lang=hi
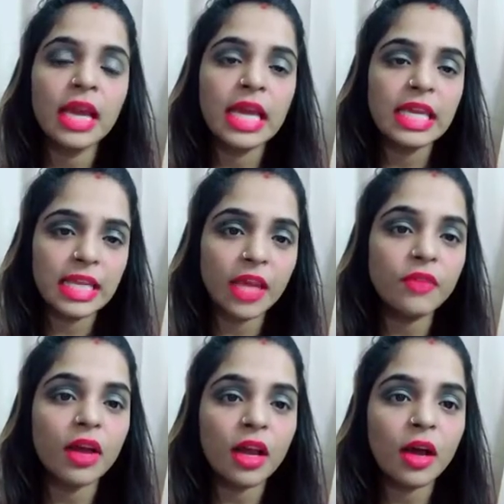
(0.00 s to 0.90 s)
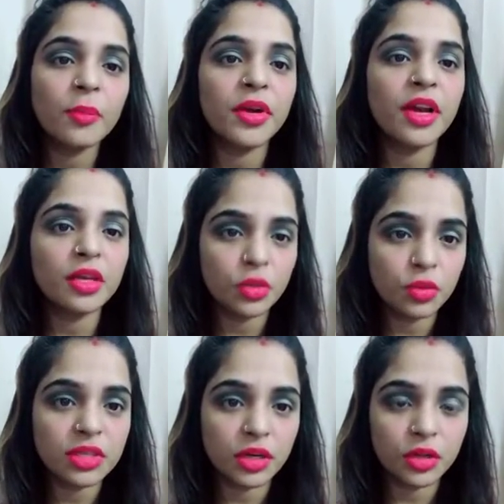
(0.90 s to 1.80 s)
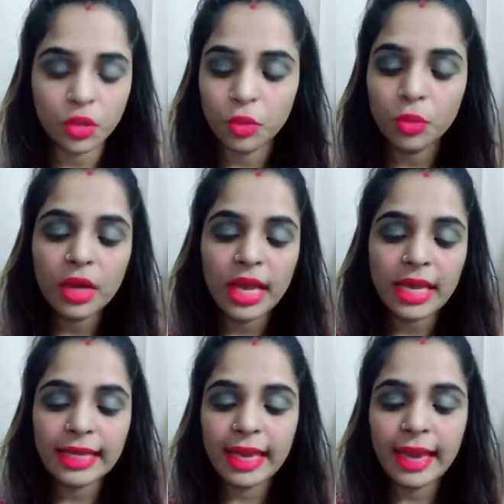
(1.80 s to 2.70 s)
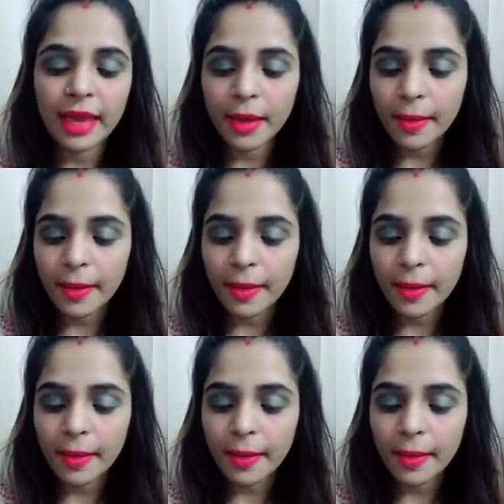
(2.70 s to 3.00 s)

यही वाला प्रोडक्ट यूज़ करती हूँ ये है